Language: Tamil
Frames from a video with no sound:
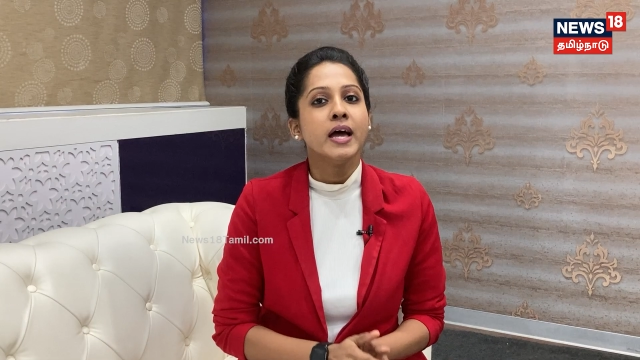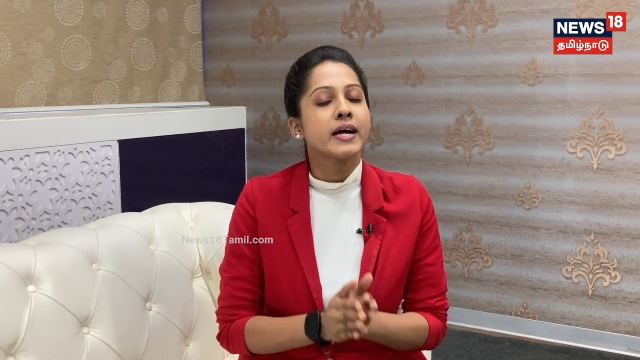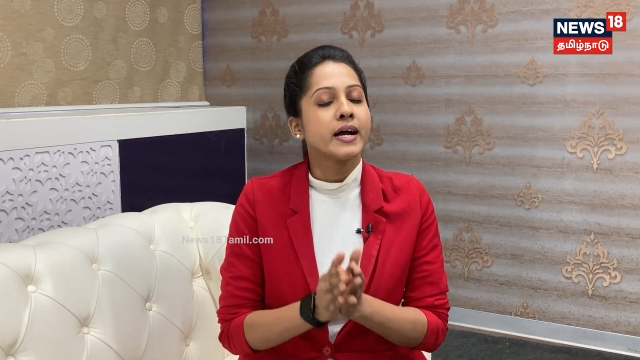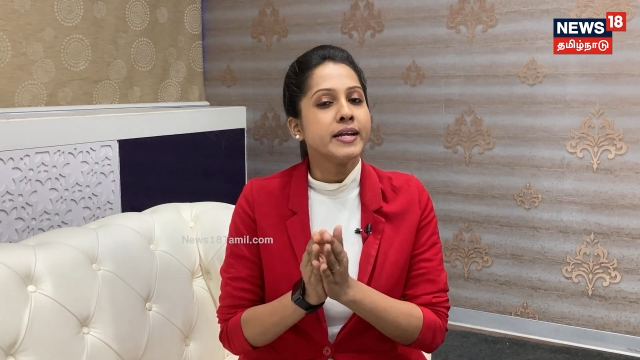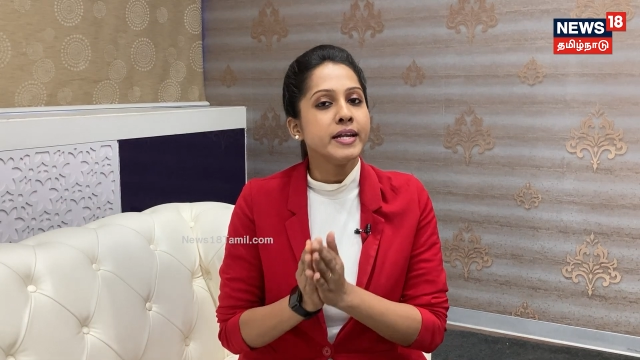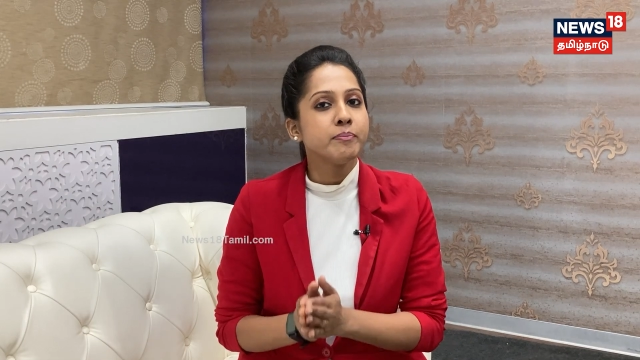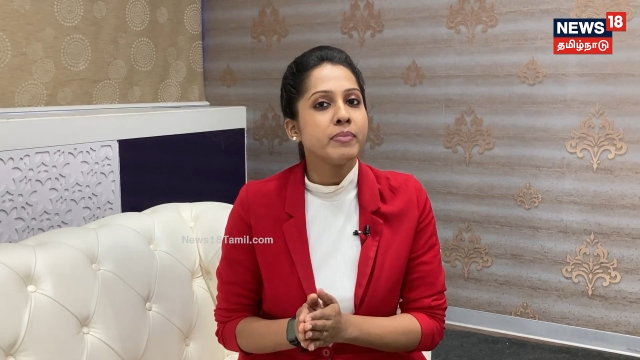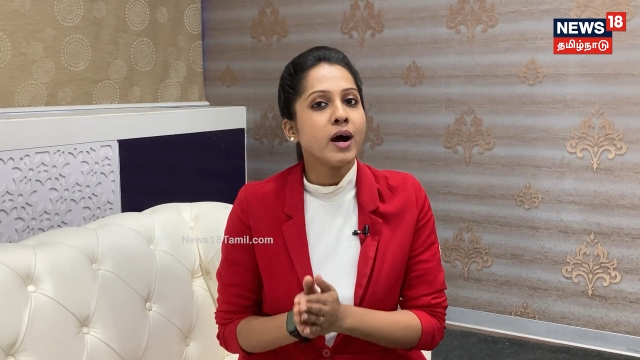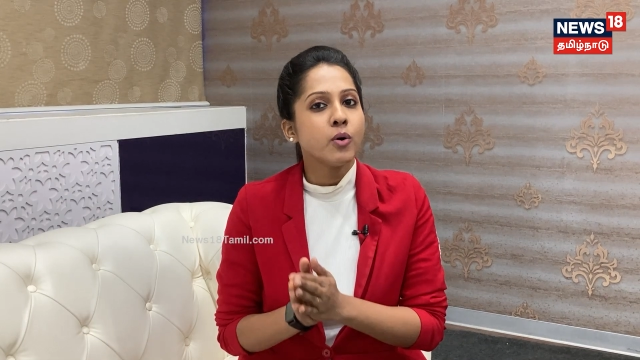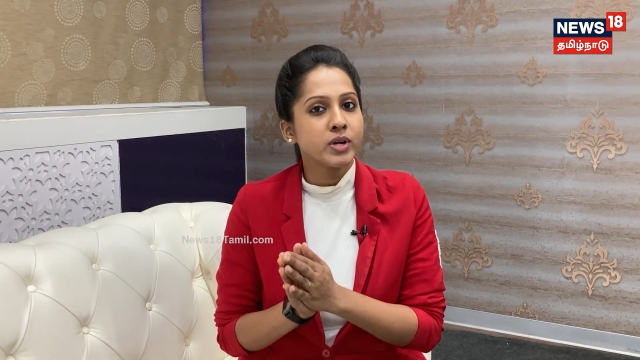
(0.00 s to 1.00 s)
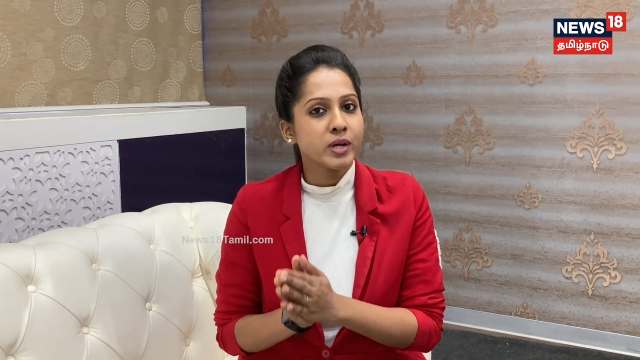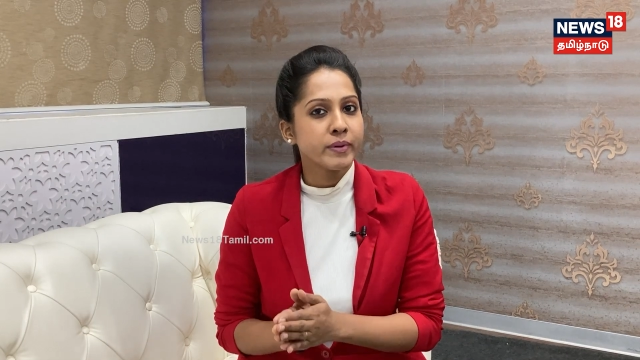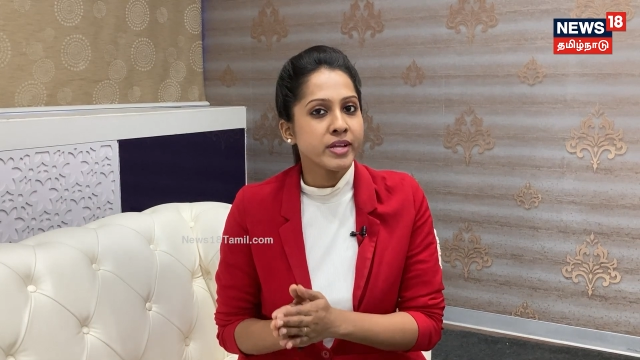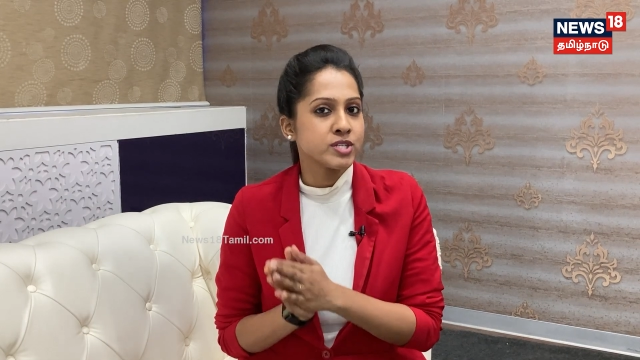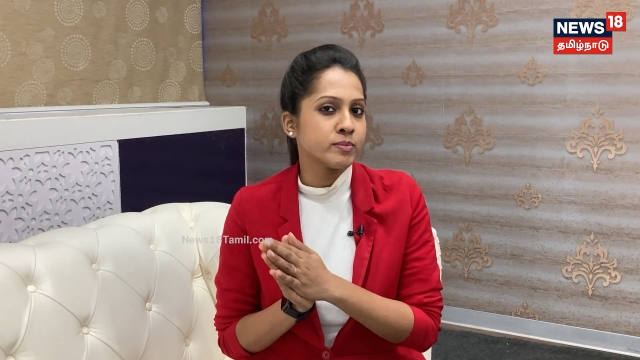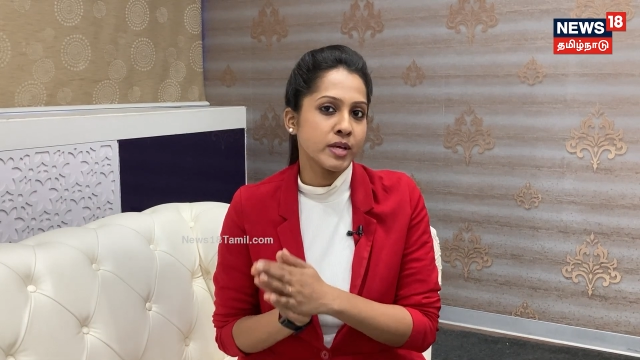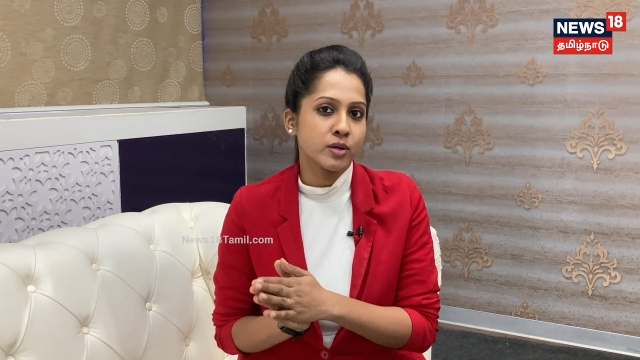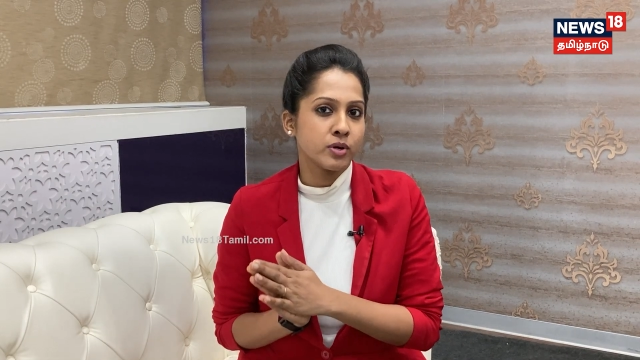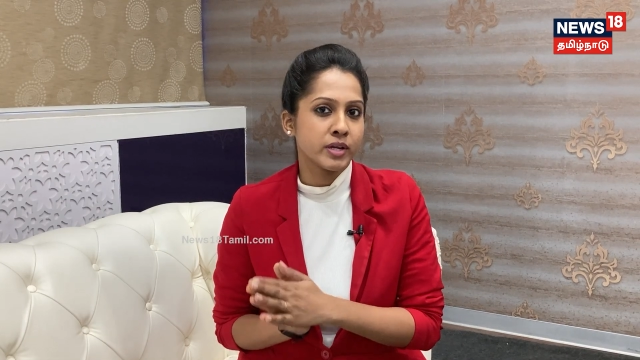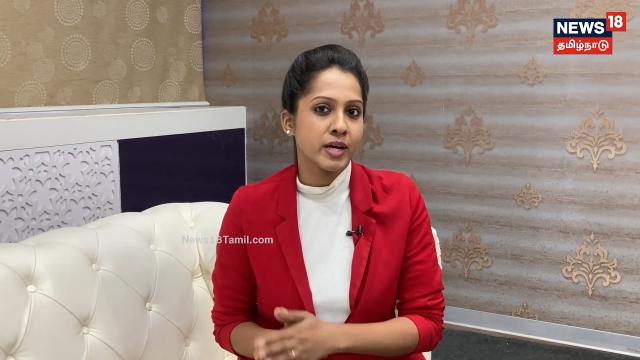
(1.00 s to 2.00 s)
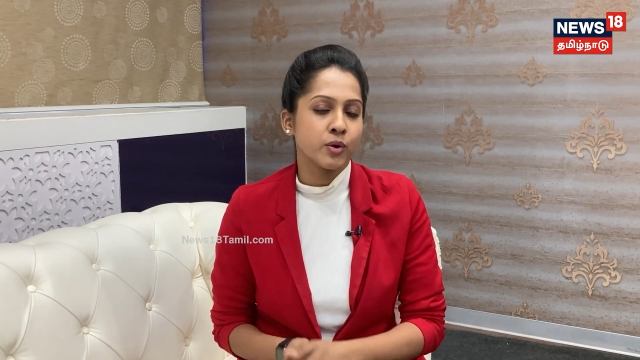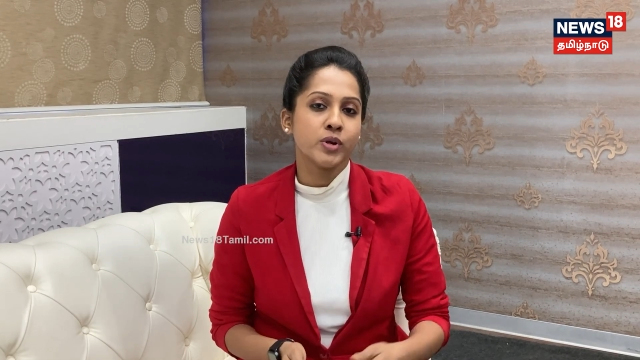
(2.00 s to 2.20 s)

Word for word: கண்டிப்பாக உடற்பயிற்சி மேற்கொள்ளுங்க